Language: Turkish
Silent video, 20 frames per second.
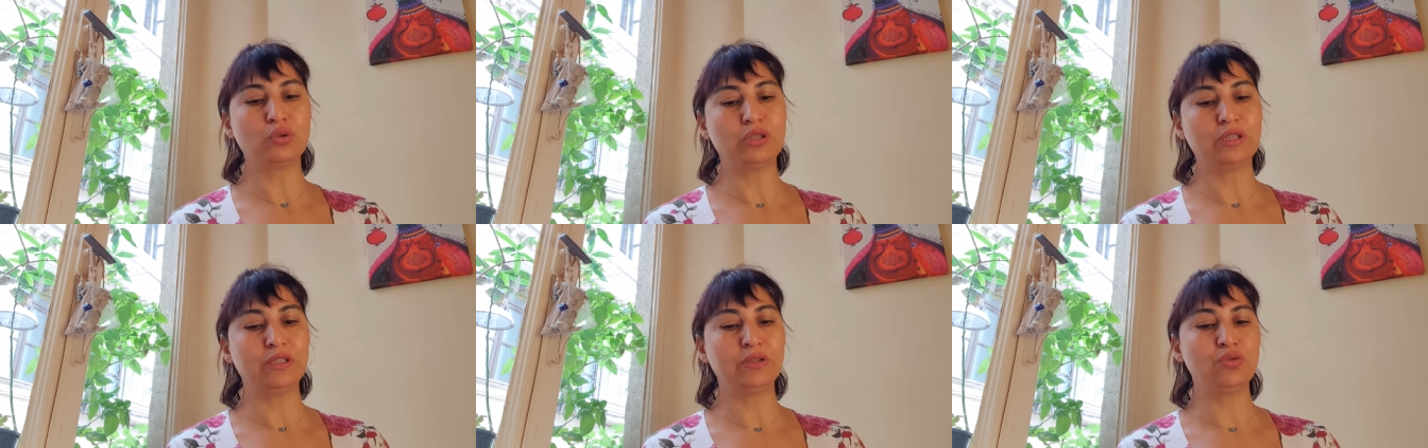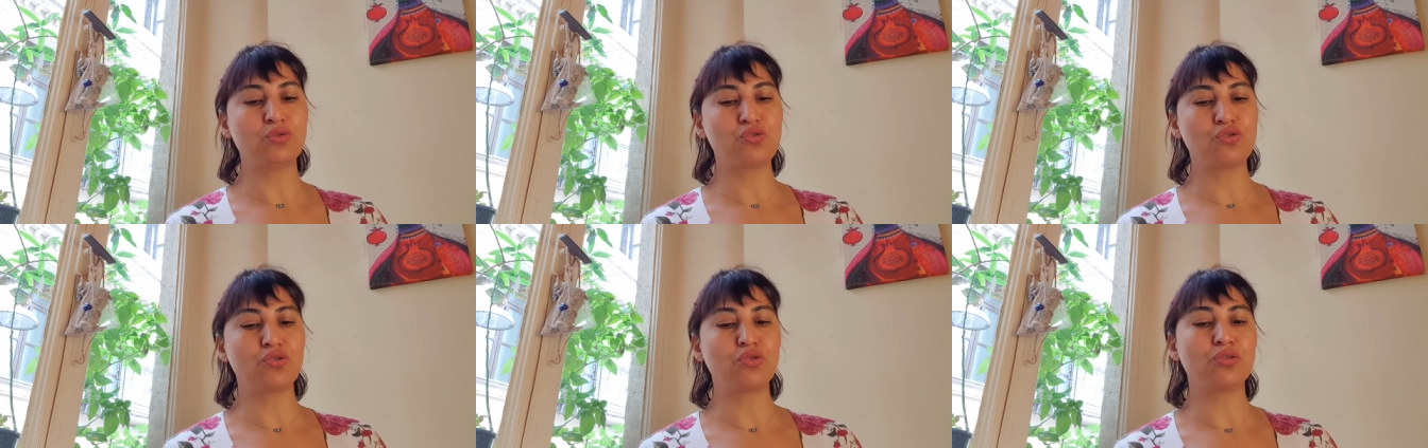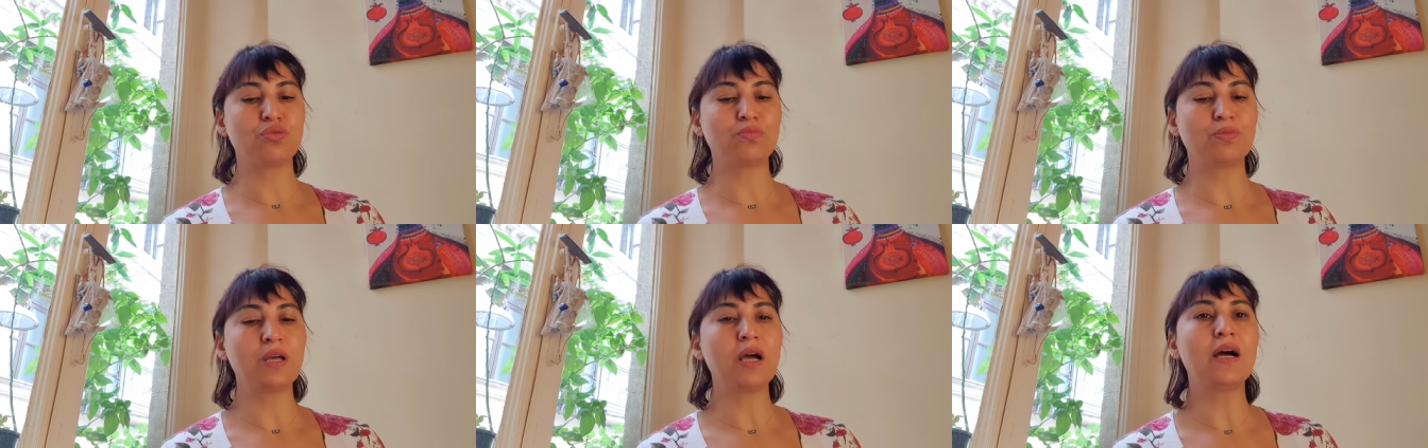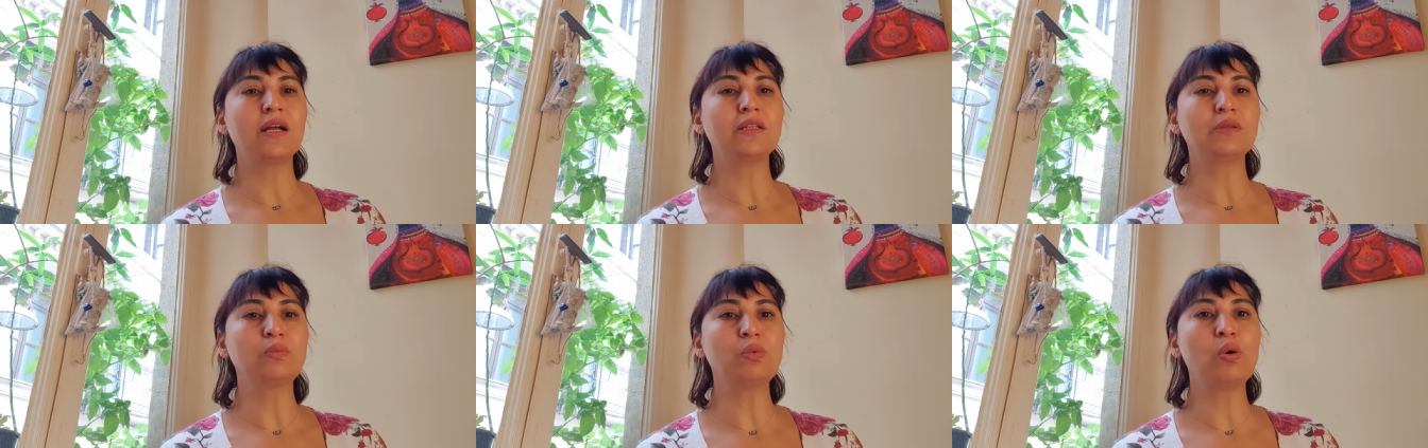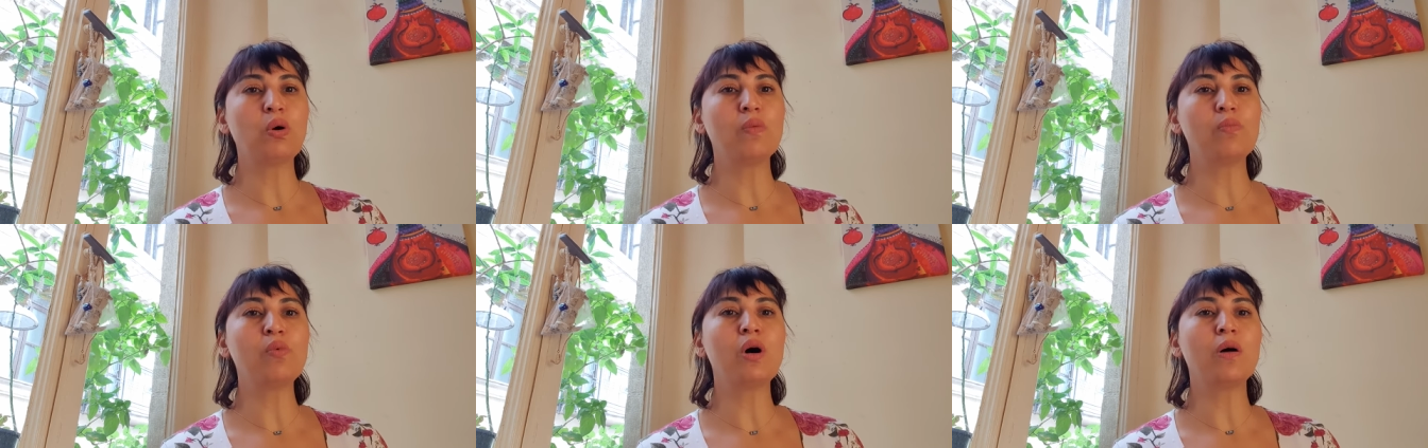diye düşünüyorum değerli
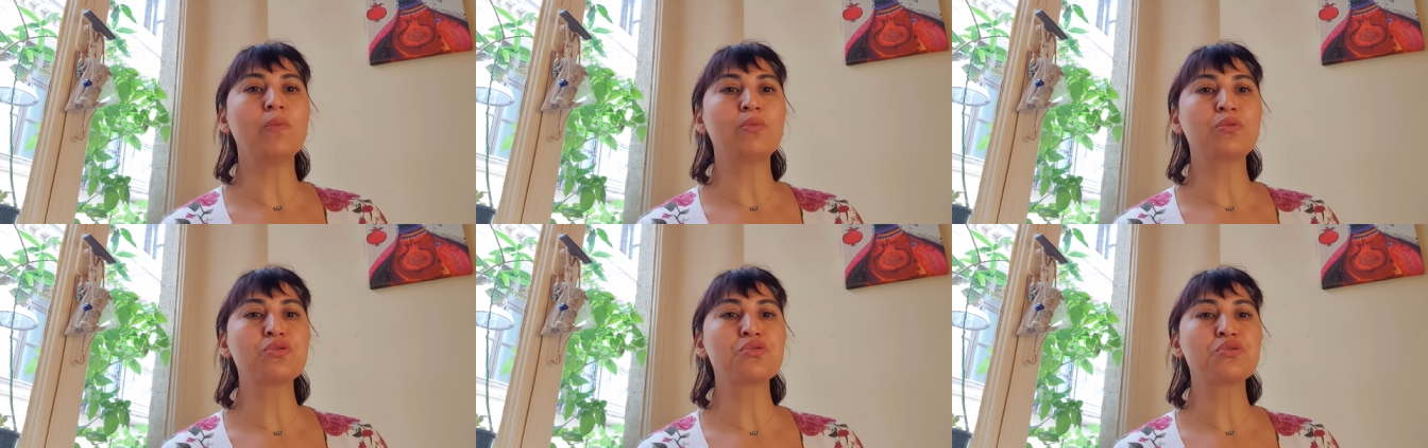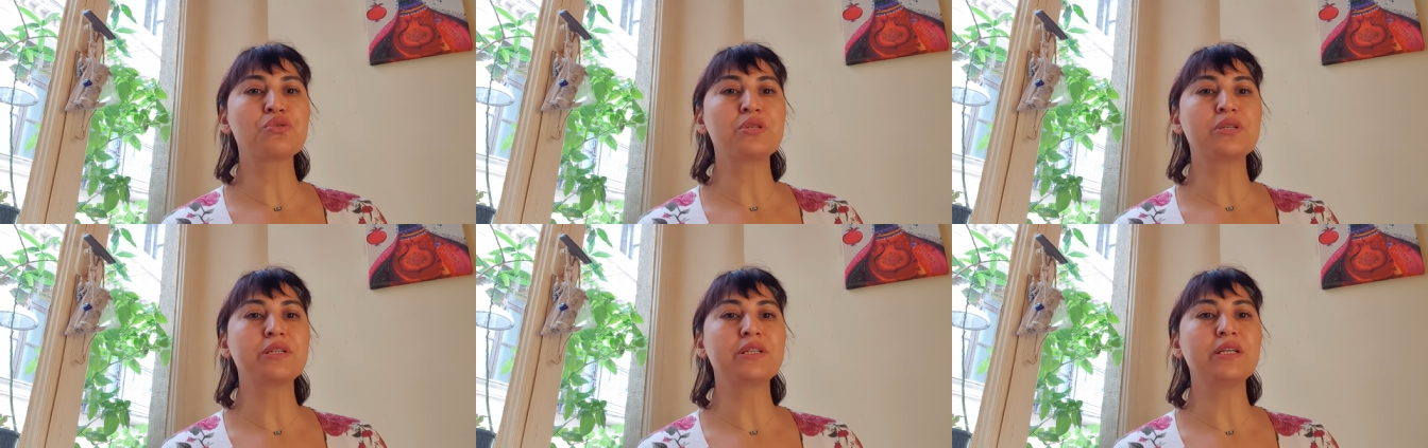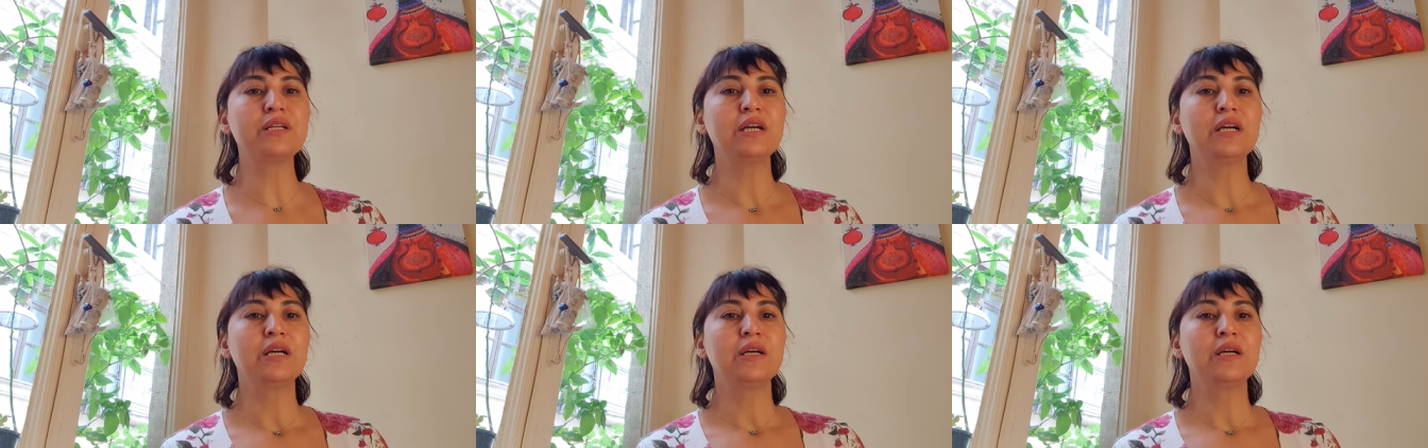boğa burçları.